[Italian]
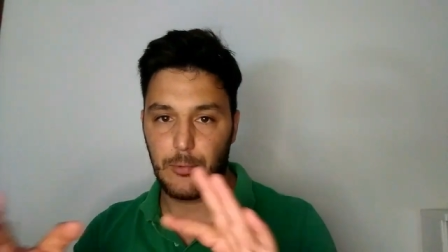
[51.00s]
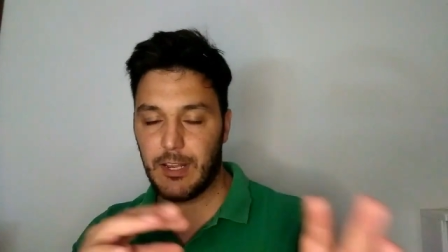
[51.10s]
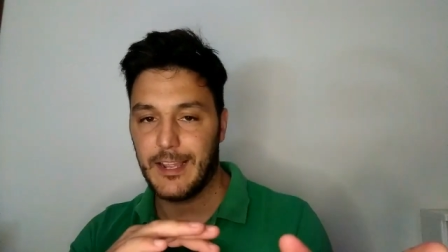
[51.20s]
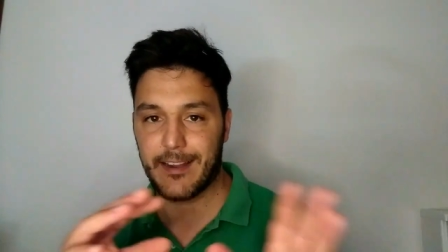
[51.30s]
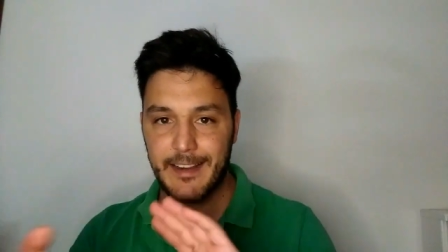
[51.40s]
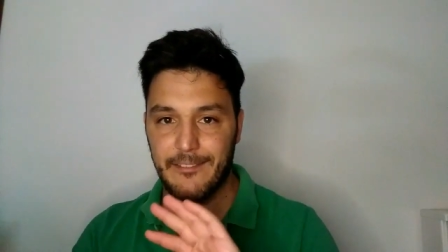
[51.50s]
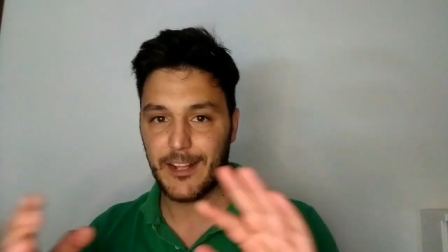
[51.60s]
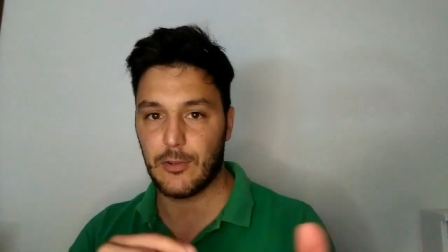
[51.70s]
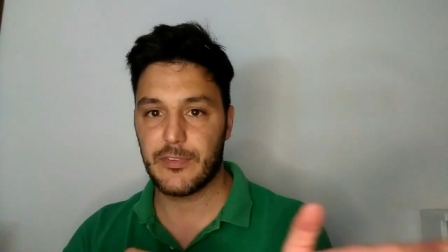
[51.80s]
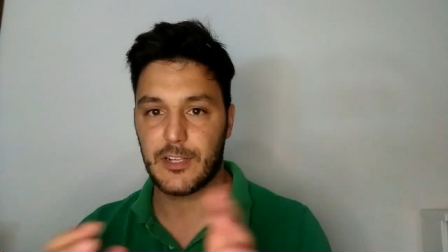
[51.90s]
quella a
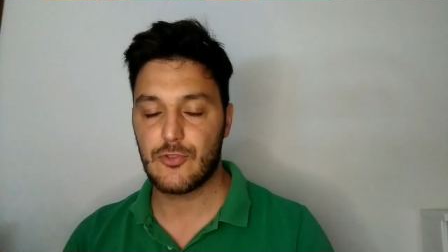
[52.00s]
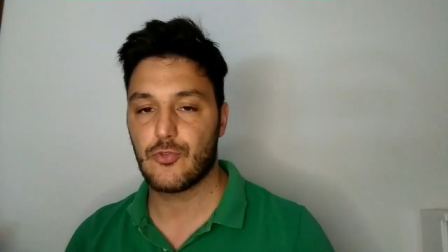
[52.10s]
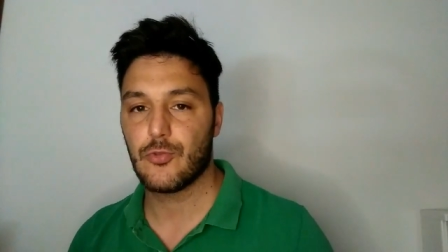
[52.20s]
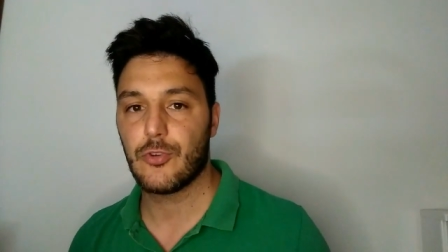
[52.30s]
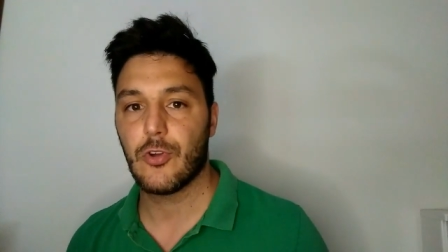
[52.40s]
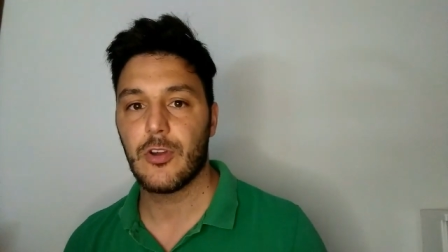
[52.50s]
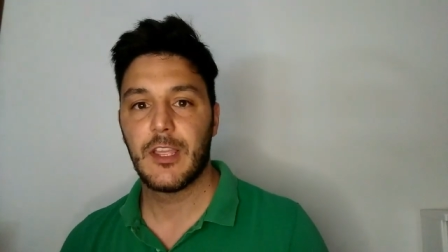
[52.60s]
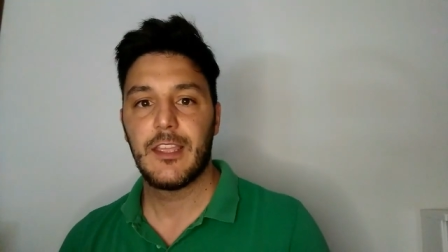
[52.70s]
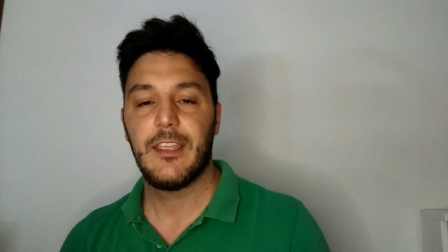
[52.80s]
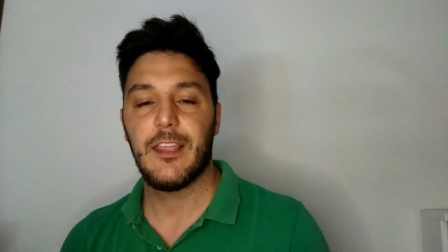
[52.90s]
cavallo fra giugno
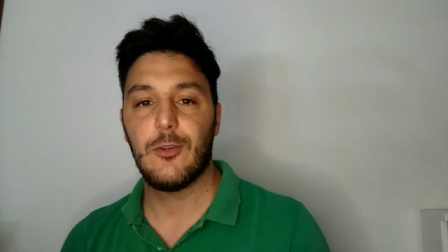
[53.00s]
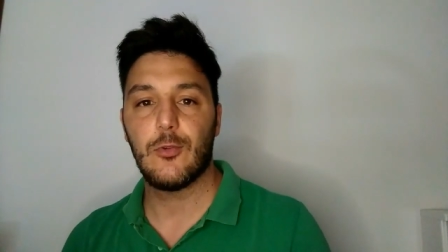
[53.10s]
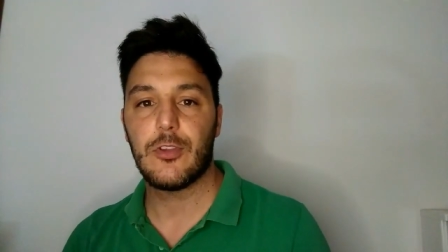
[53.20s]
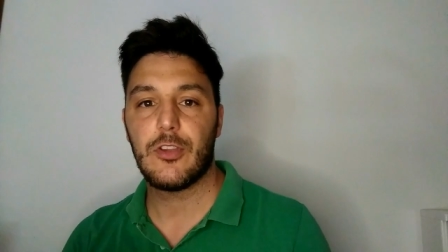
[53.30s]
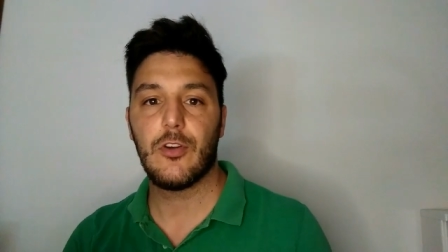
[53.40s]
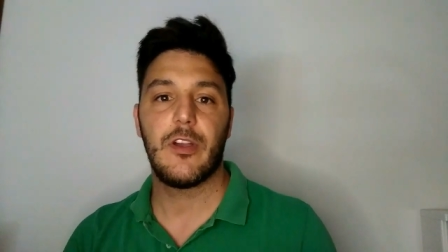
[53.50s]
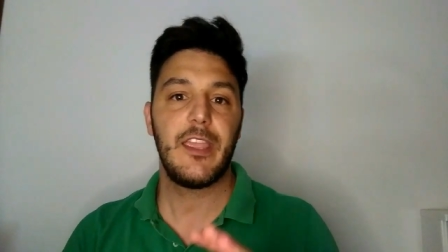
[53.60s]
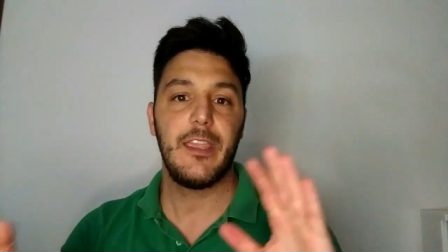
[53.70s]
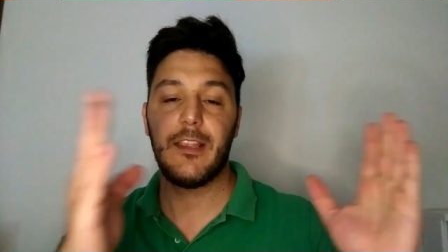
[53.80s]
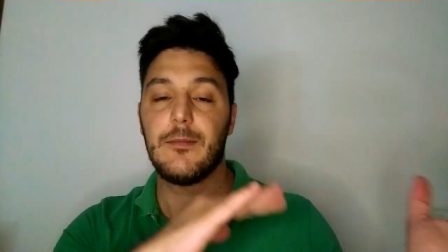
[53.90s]
e luglio,
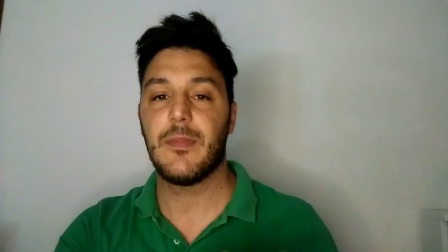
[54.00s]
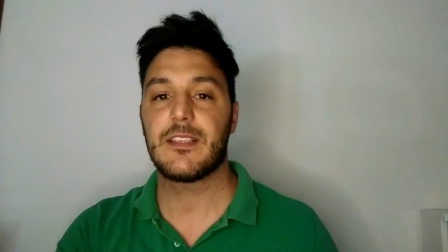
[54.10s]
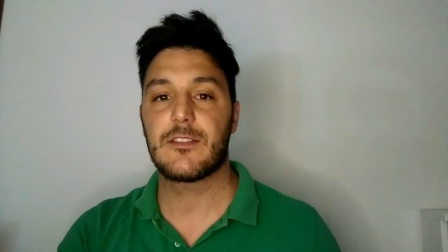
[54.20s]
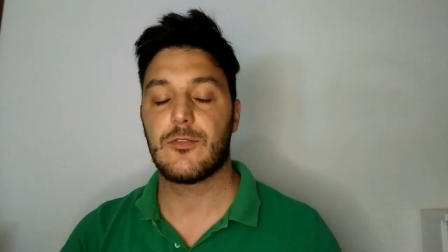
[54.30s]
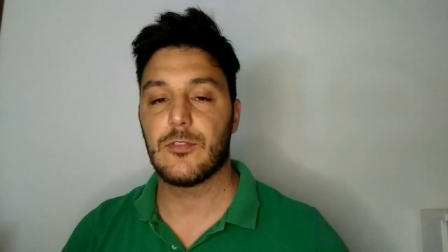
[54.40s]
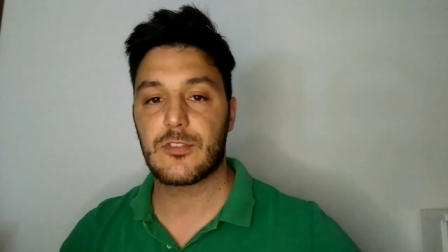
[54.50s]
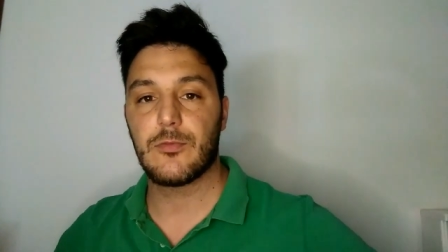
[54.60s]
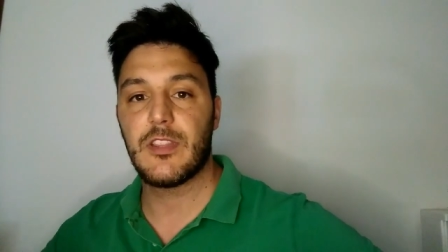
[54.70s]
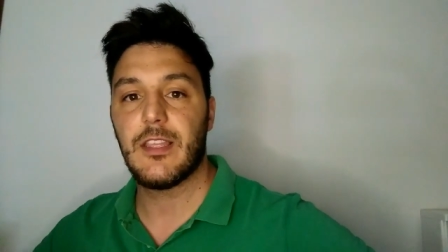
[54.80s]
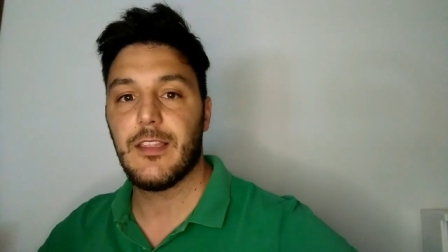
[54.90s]
e il mese scorso,
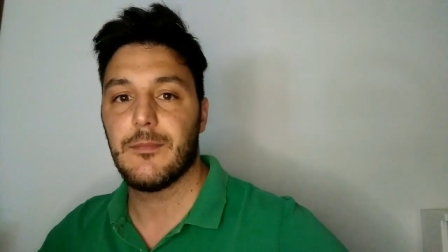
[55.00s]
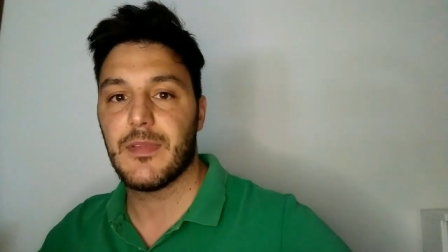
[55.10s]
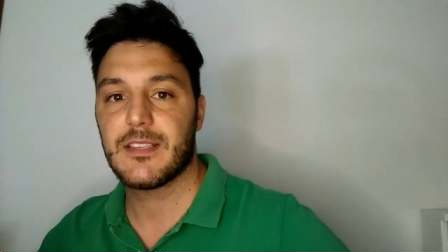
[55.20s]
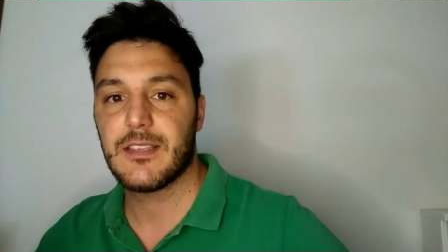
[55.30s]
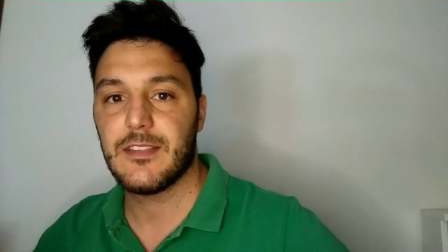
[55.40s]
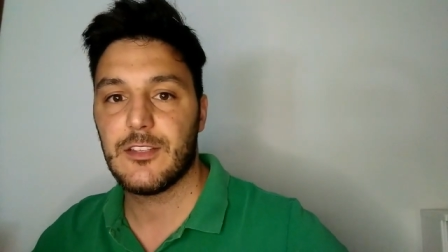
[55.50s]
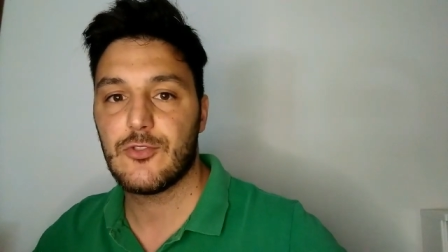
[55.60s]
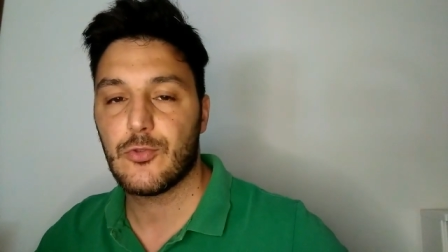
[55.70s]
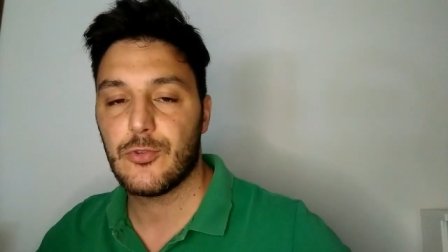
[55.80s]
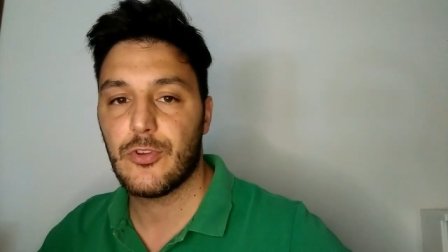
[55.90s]
quindi il mese di
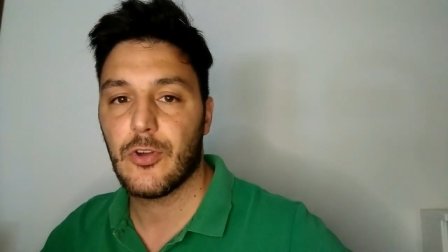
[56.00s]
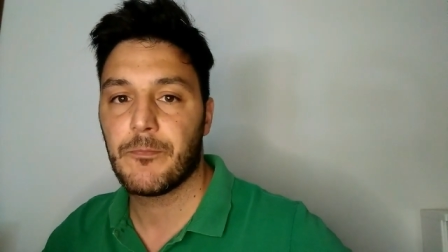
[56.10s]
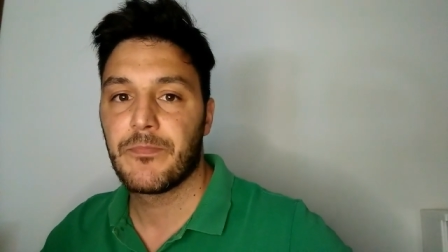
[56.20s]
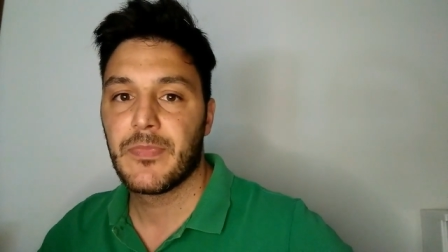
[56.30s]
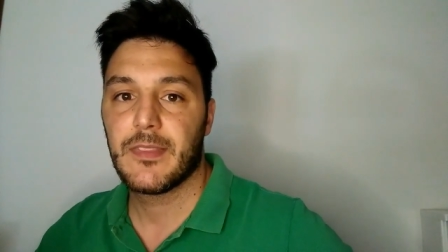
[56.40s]
giugno.